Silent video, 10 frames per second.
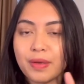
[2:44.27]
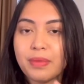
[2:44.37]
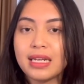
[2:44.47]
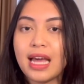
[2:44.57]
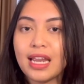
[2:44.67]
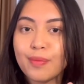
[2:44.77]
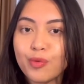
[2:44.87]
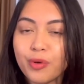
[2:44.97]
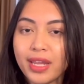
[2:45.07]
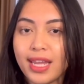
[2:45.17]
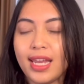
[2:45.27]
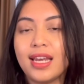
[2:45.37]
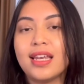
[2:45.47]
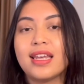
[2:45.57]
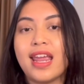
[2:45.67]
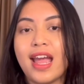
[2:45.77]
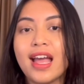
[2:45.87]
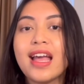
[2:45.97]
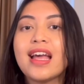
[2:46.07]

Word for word: semenarik mungkin ya